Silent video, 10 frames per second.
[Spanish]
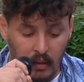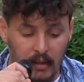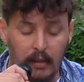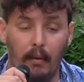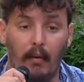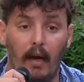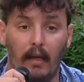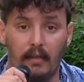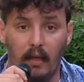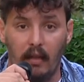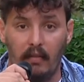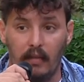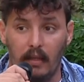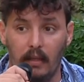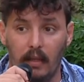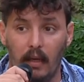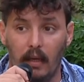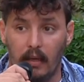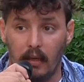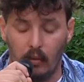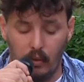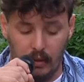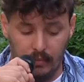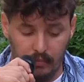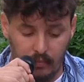Y se me va a hacer difícil elegir una.